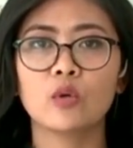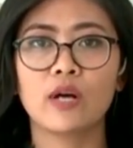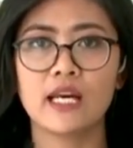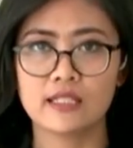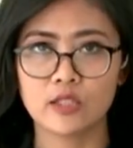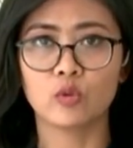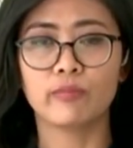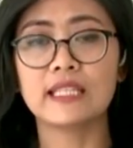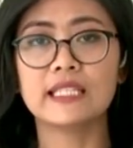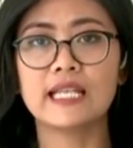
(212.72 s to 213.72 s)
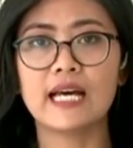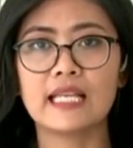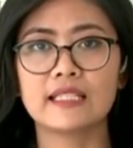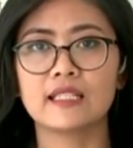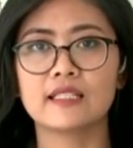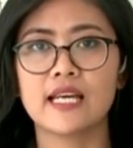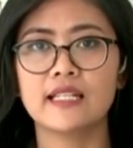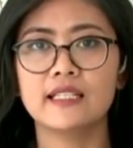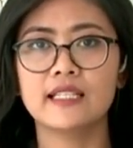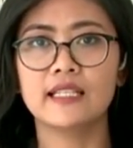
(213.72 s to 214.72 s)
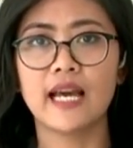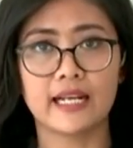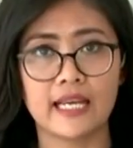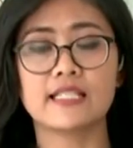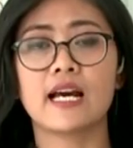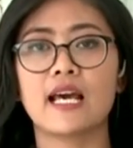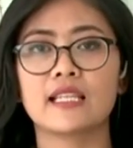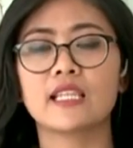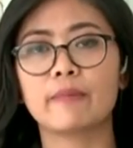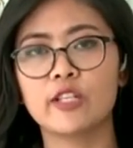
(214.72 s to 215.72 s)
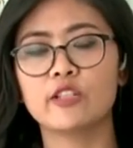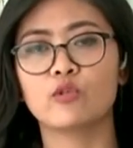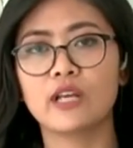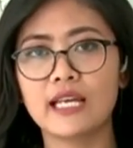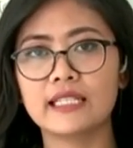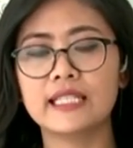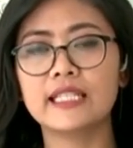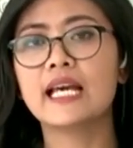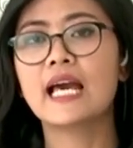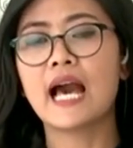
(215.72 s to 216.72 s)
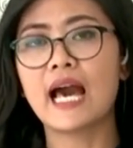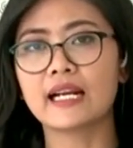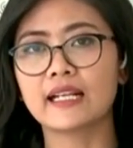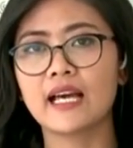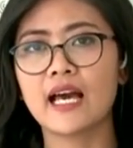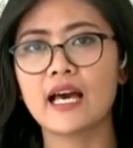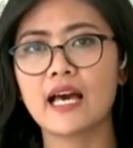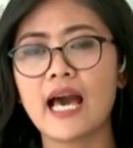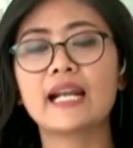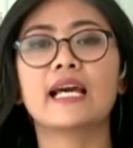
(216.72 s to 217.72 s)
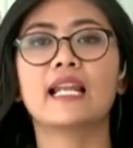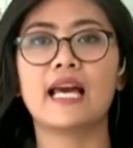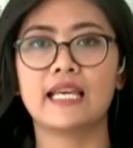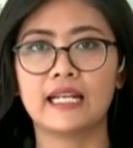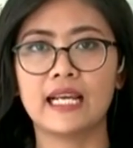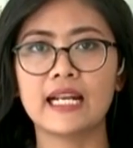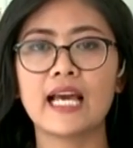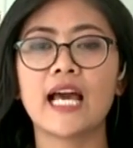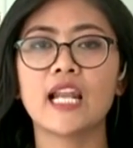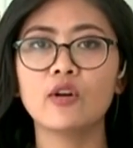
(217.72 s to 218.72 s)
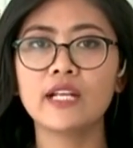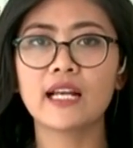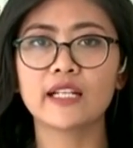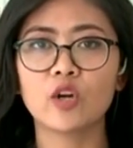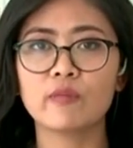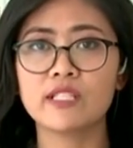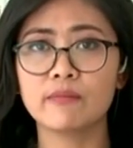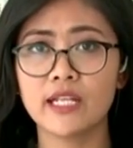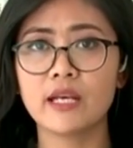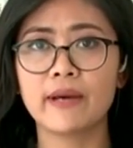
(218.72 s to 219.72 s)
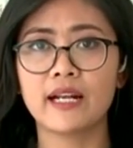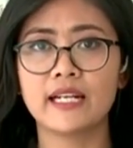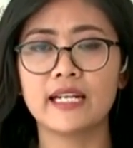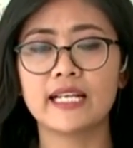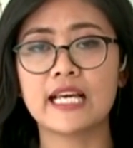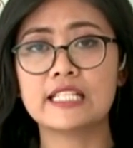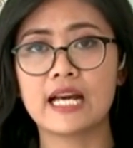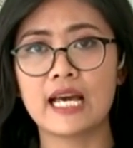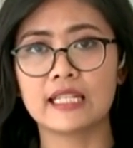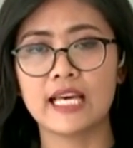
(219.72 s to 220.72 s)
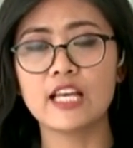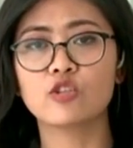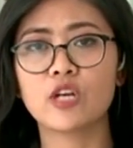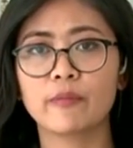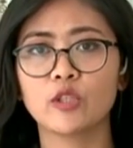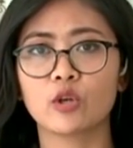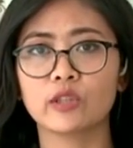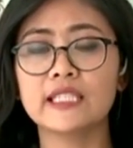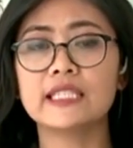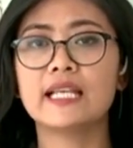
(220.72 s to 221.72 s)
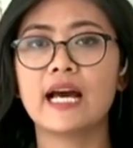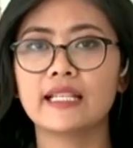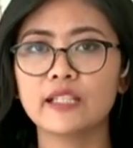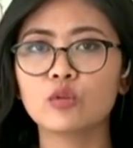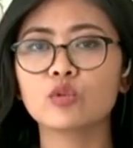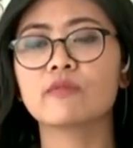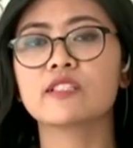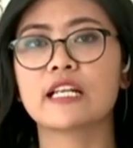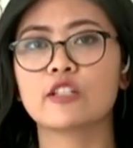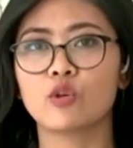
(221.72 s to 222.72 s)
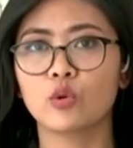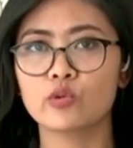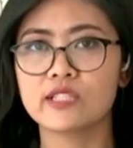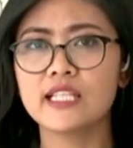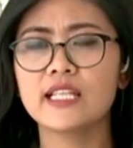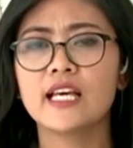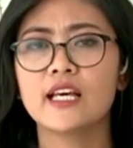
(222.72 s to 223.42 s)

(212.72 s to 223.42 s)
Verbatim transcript: keluhan serupa tidak hanya terjadi di area Jakarta tapi juga di area area lain. Nah, kalau dari Komisi BDPRD DKI Jakarta juga menyoroti tidak hanya untuk mencari solusi